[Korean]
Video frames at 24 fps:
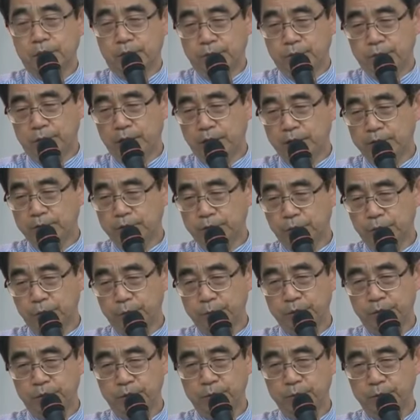우리 한국
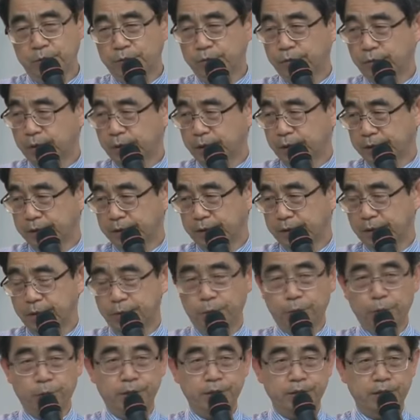교민들 미국 같은 데서
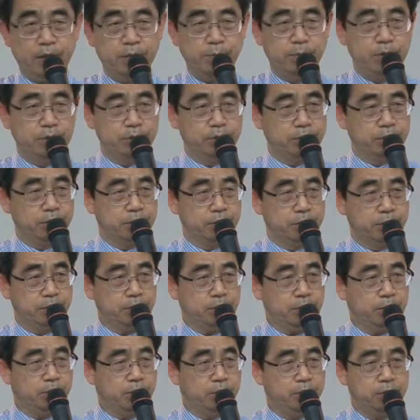오래 살면서
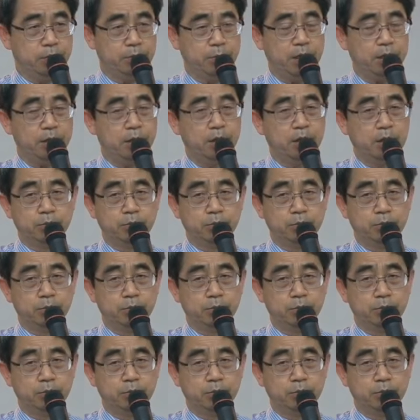거기서 막